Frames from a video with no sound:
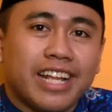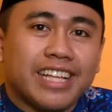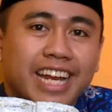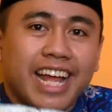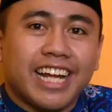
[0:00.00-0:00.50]

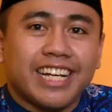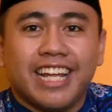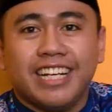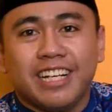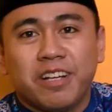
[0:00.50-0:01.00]
antara hak
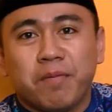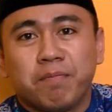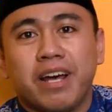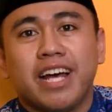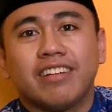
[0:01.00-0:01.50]
dan
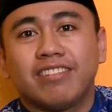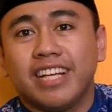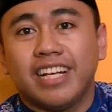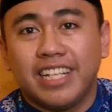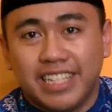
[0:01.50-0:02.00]

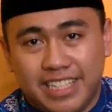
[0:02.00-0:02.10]
batil.